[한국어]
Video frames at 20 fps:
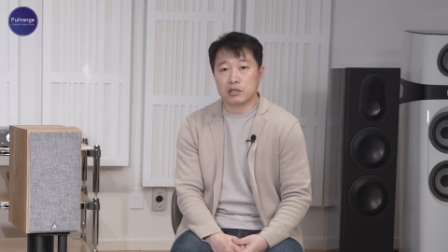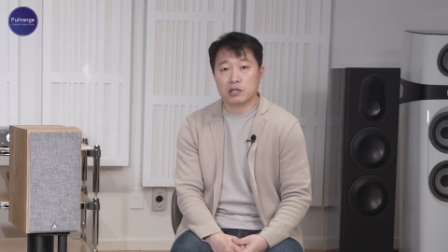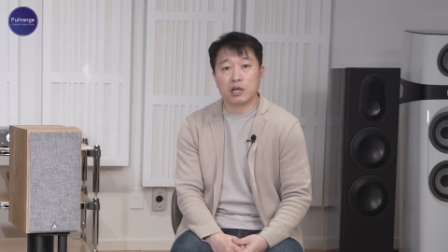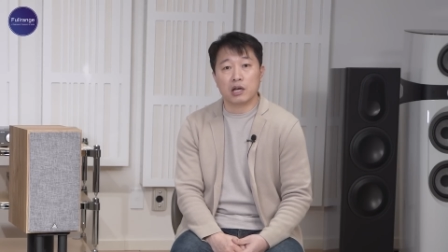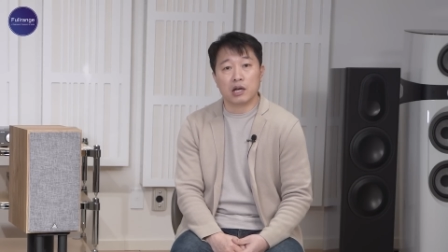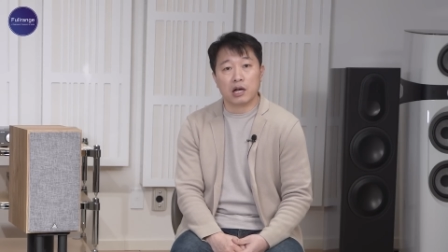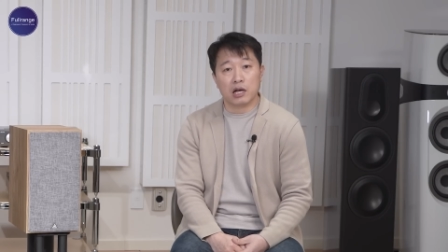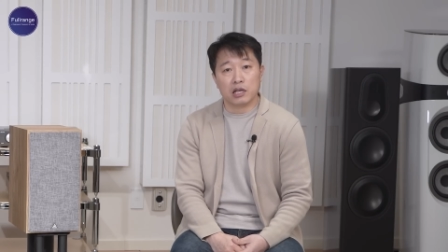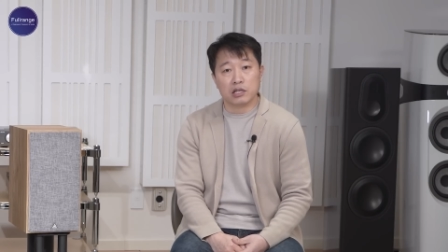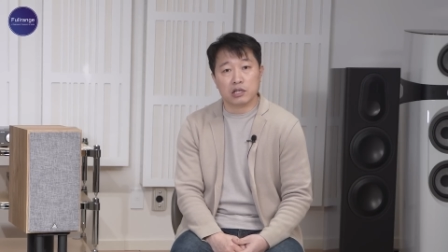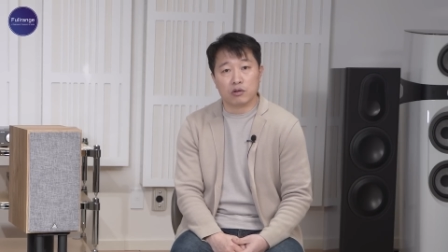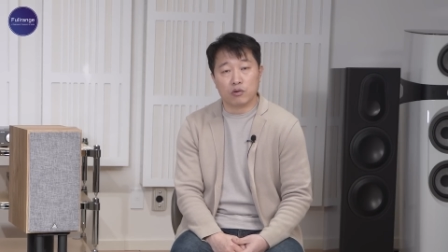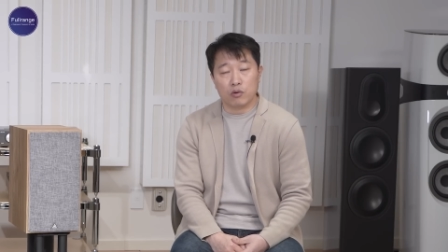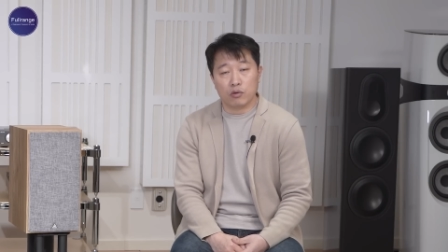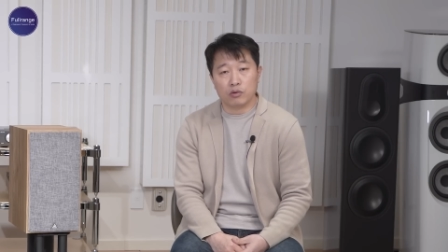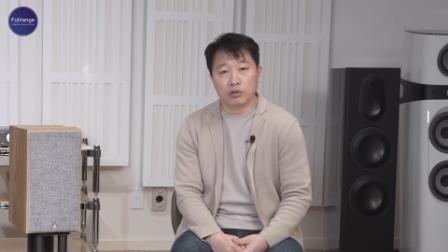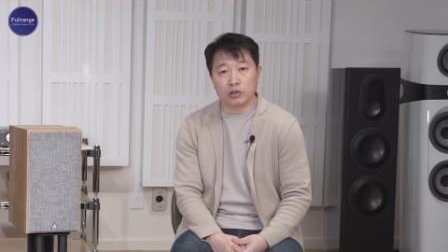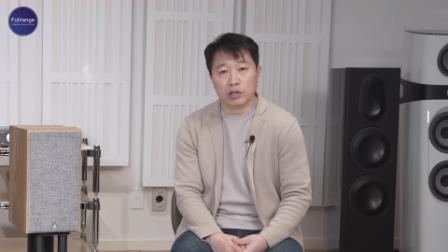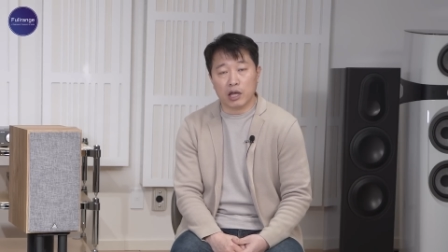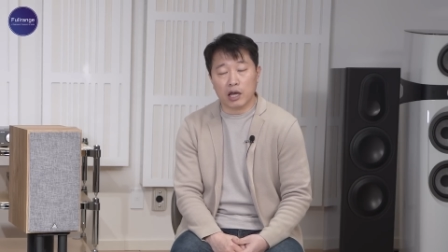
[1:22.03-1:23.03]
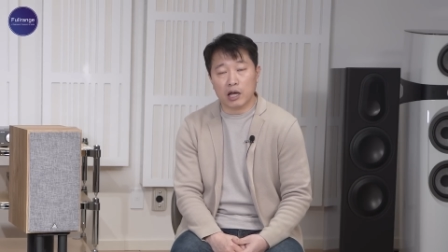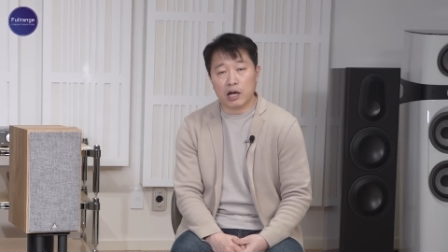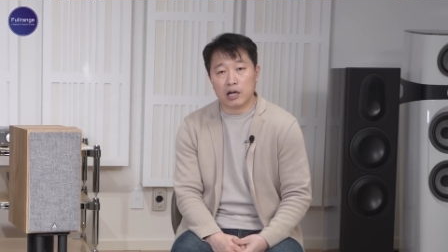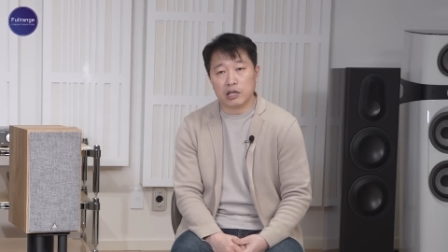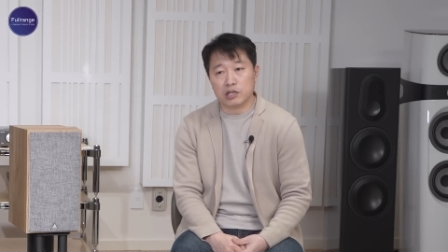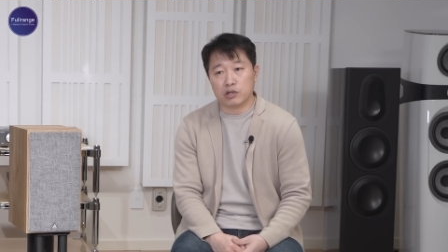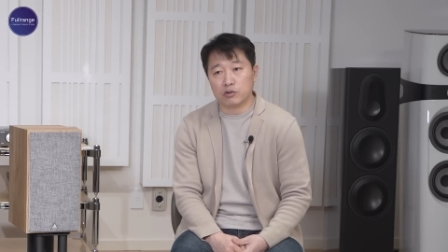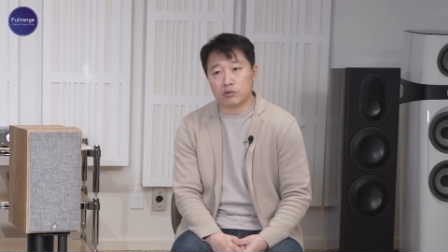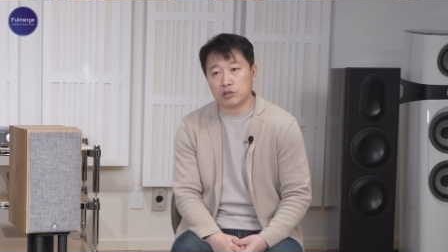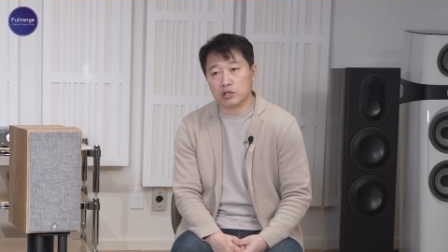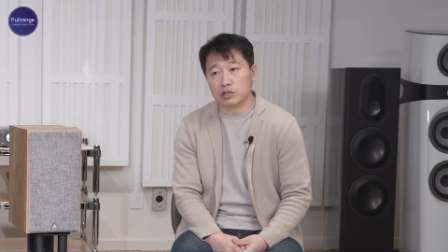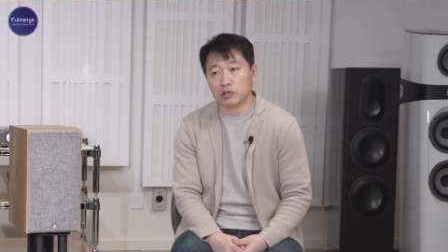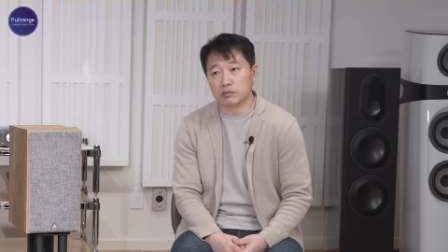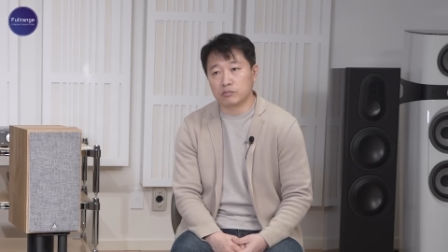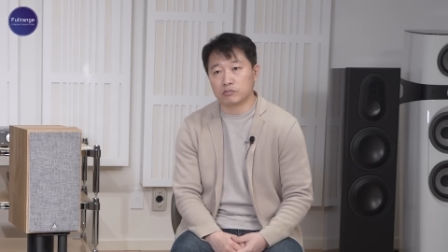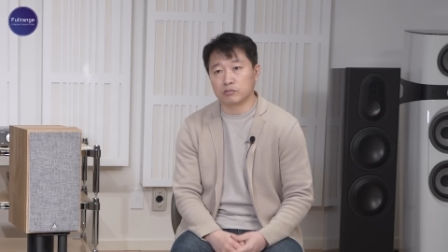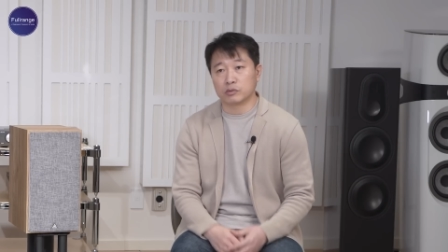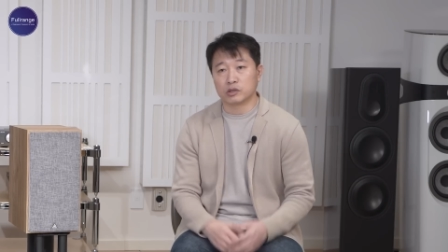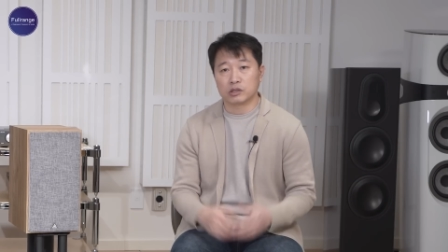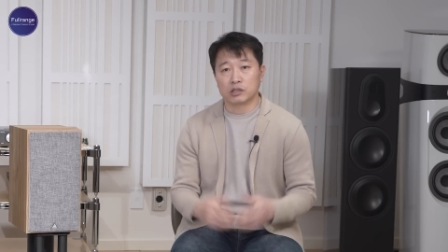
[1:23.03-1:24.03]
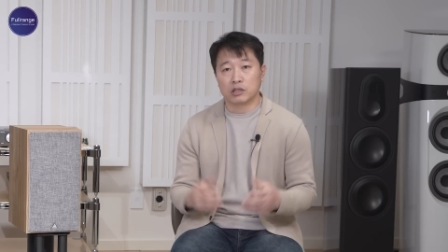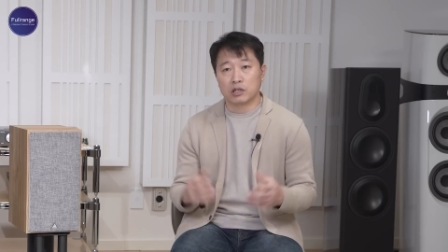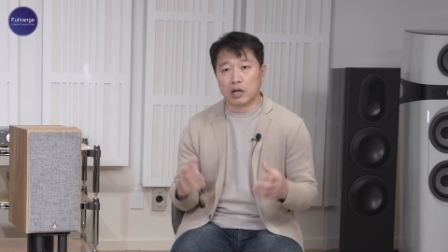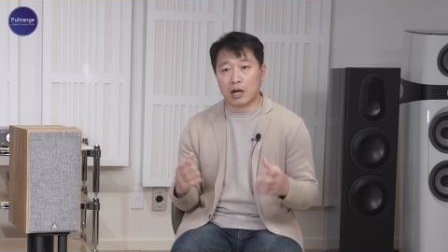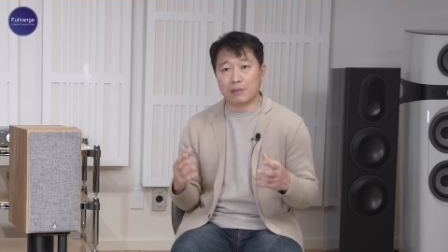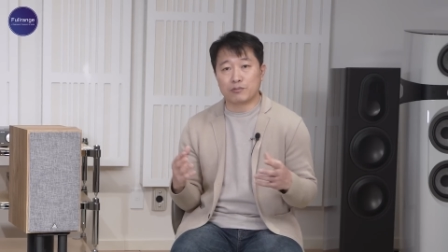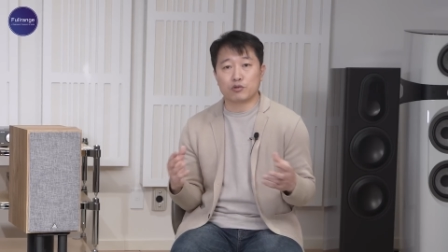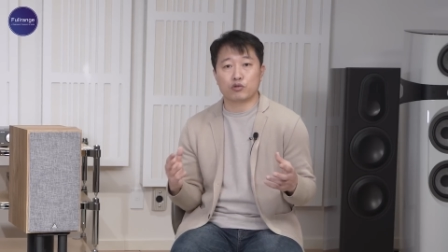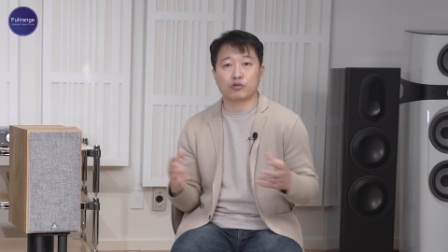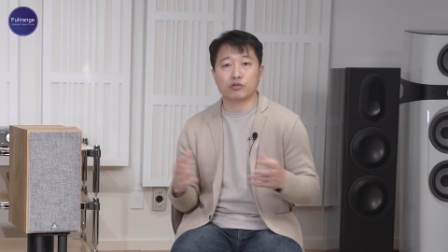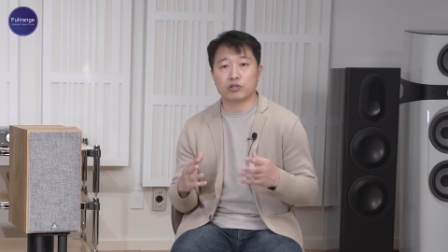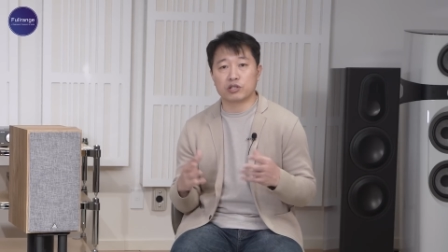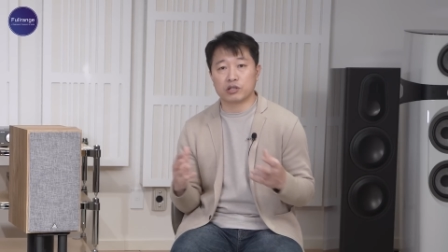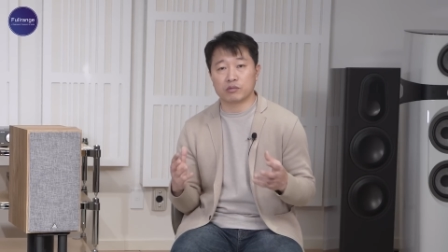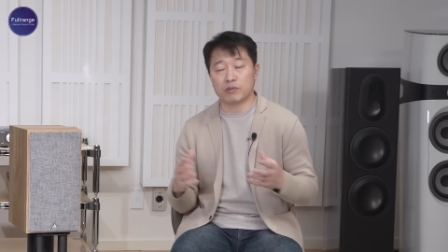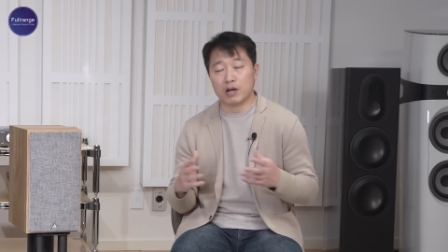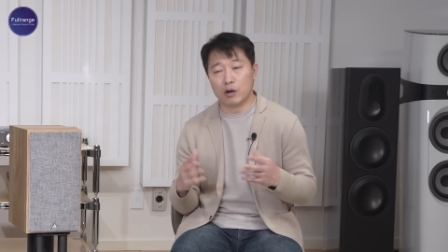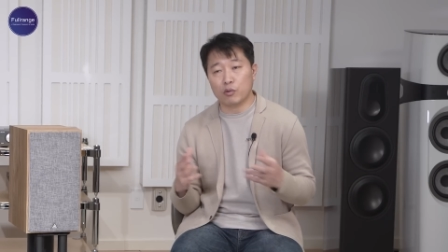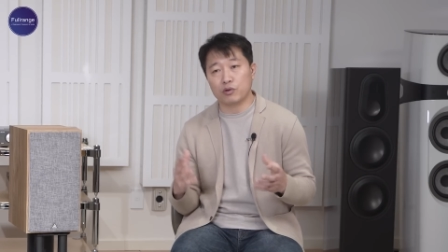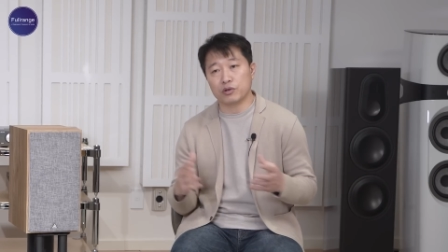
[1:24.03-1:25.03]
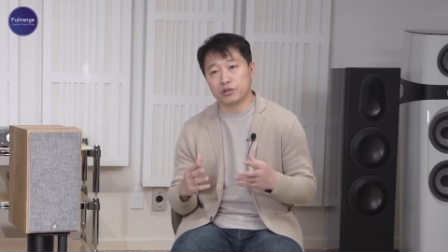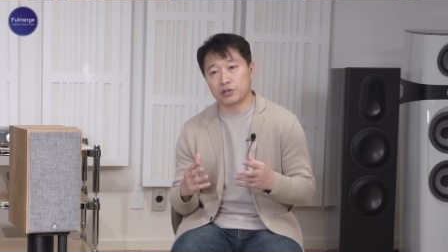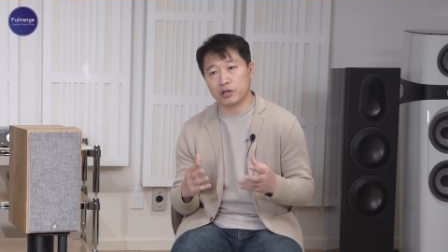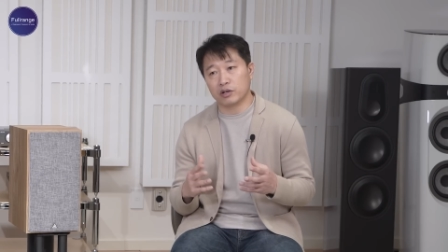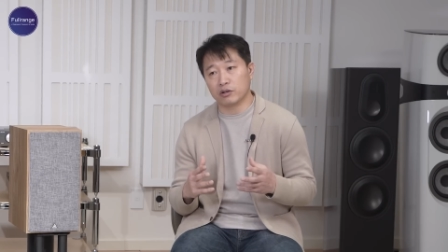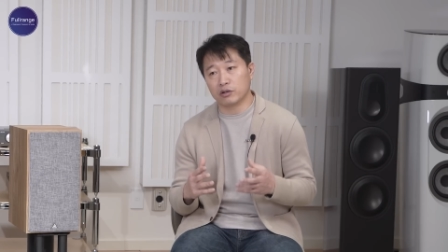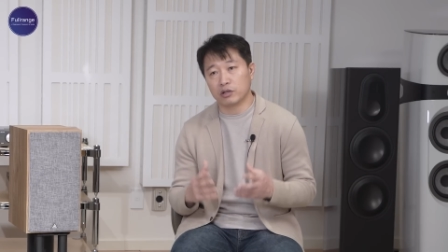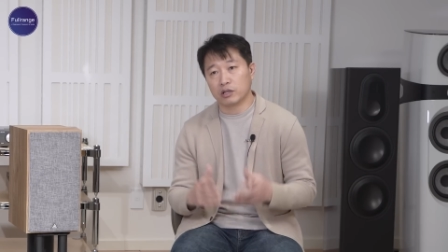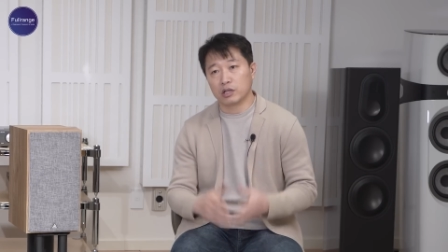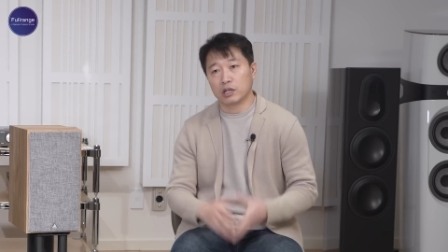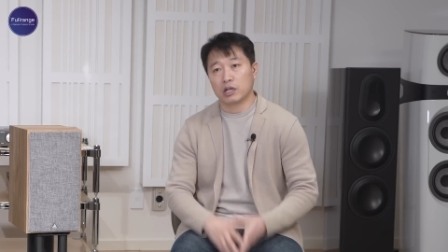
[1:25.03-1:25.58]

3가지 혹은 4가지로 지금 압축을 지금 하고 있어요.